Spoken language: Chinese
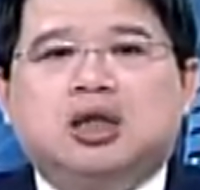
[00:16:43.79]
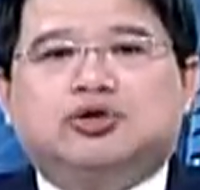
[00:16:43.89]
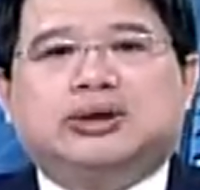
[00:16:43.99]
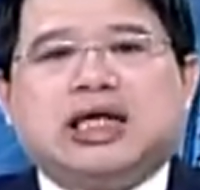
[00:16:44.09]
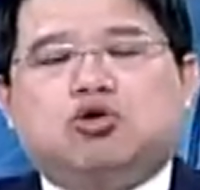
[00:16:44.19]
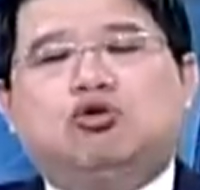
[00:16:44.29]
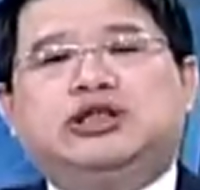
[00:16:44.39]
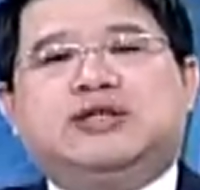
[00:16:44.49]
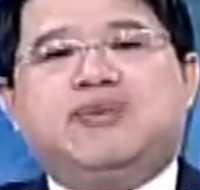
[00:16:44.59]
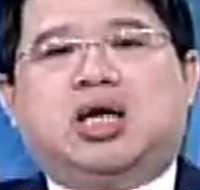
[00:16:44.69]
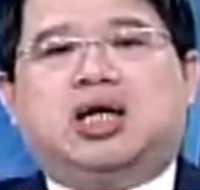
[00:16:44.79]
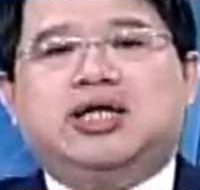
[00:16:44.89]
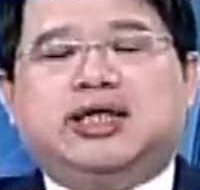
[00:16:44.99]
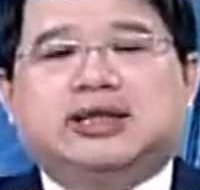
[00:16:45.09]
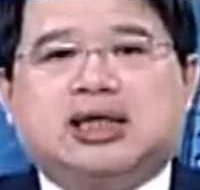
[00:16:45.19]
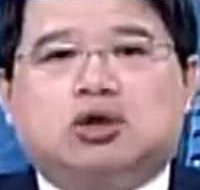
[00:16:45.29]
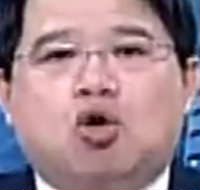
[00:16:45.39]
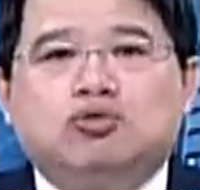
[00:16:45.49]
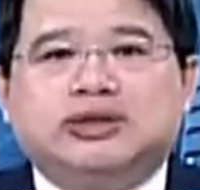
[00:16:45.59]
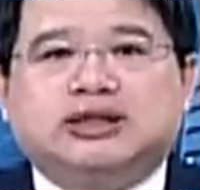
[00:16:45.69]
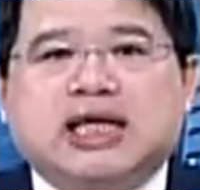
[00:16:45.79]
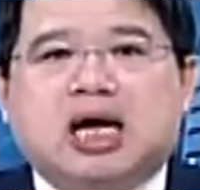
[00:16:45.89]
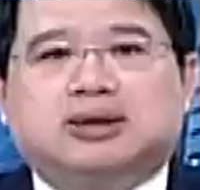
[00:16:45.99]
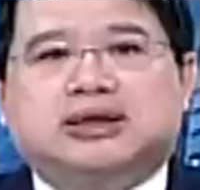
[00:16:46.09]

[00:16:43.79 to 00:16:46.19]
所以在供给面而言，它的供给啊哈，